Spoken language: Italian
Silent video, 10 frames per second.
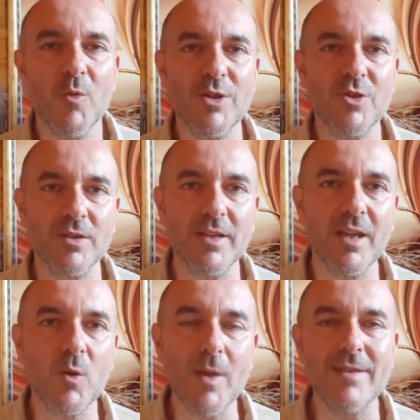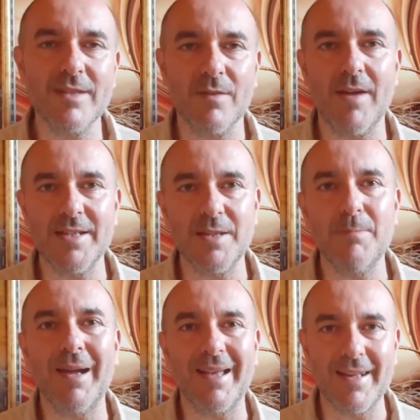una sorta di quinta fase
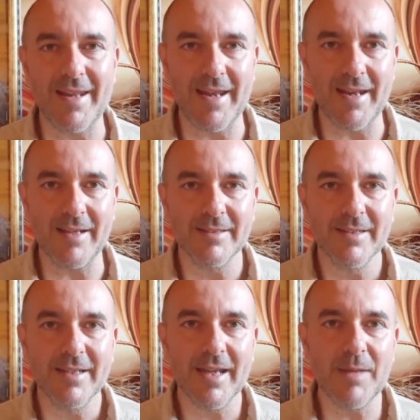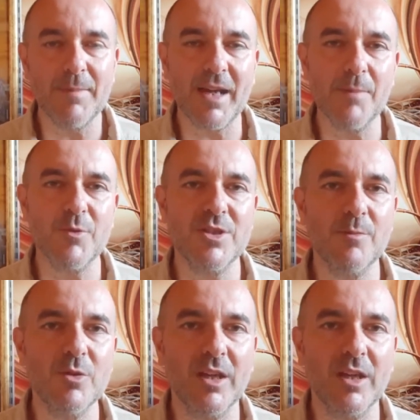parallela eh, perché possiamo